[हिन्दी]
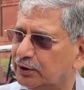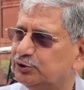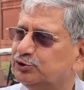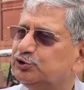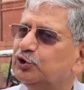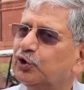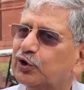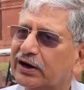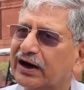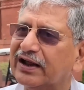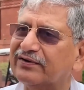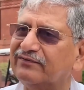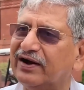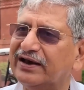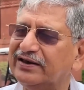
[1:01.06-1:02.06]
जो
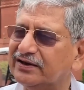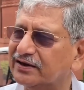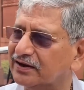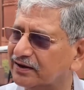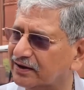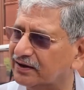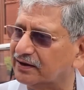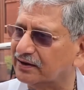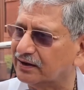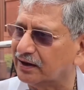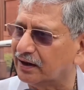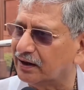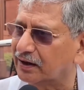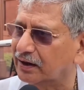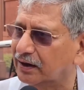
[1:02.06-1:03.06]
कार्रवाई कर रही
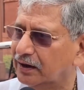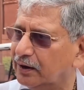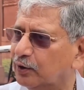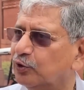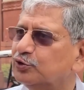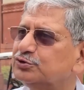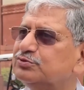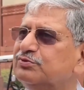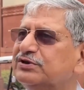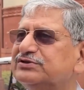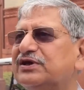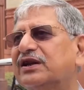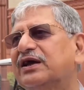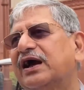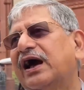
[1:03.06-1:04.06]
हैं उसमें
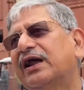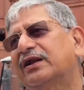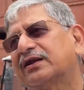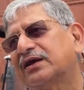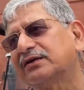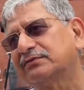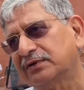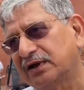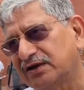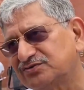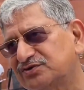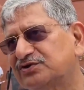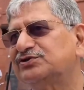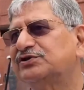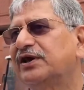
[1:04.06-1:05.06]
सरकार
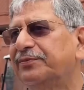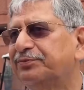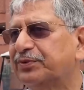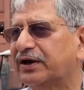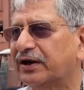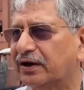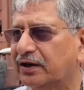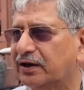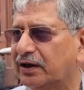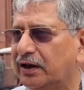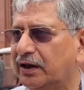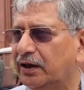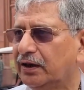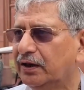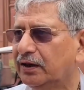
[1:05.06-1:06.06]
हस्तक्षेप करके
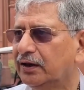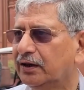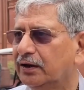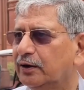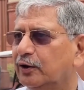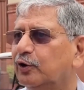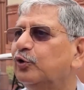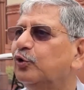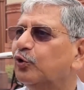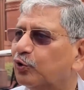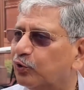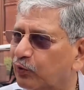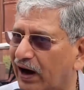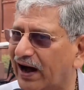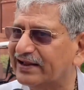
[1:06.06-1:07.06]

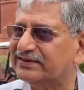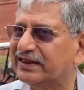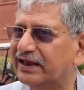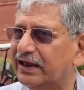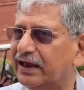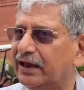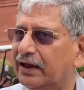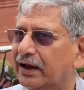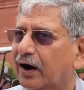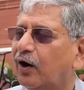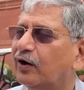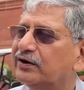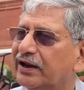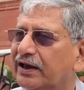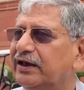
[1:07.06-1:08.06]
रुकवा दे
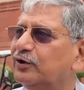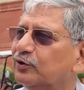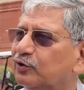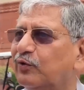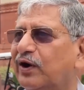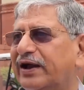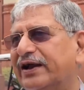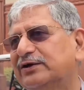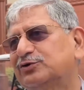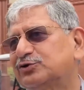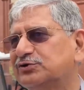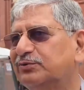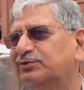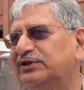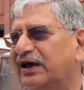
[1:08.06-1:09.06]
और नहीं रुकवाएगा तो
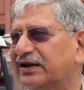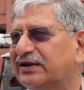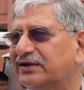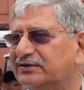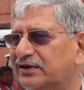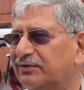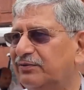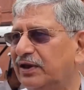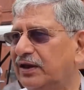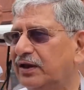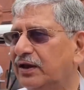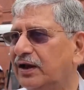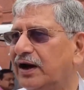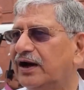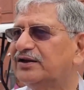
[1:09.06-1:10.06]
संविधान खतरे में
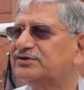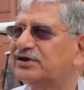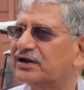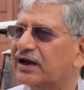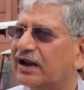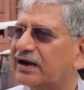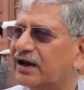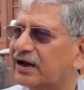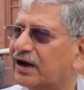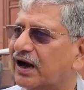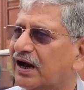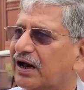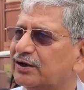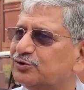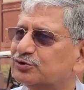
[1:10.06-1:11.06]
अरे सरकार का
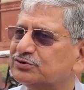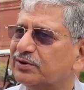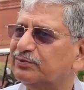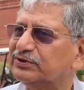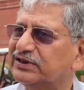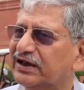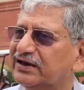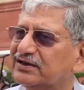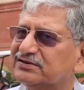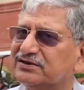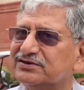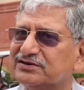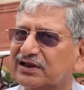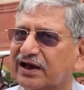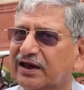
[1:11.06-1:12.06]
कहाँ है जो संवैधानिक
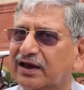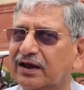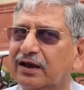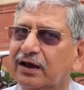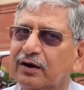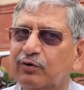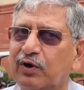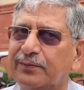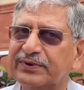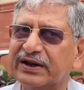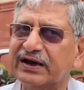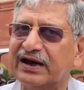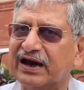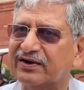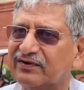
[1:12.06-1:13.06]
संस्थाएं वो अपना
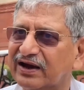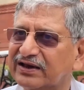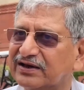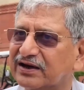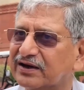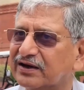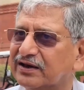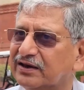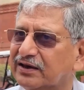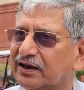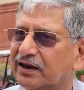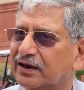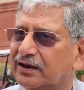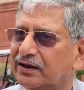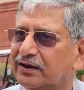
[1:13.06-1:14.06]
कार्रवाई कर रही
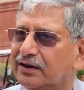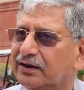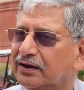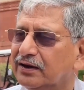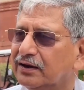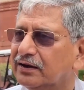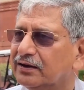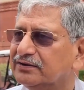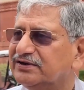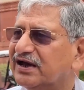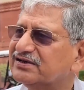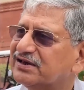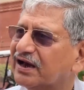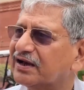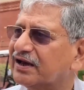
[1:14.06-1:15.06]
हैं
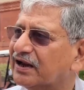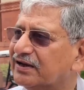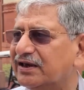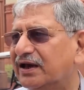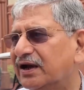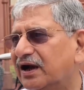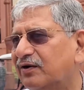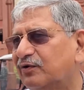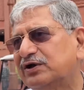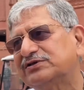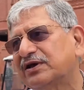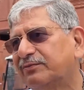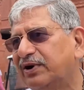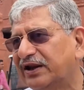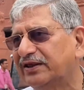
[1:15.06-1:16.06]
जैसा करिएगा
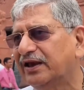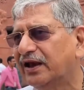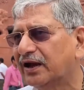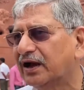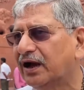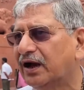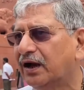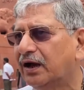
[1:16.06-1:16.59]
वैसा भरिएगा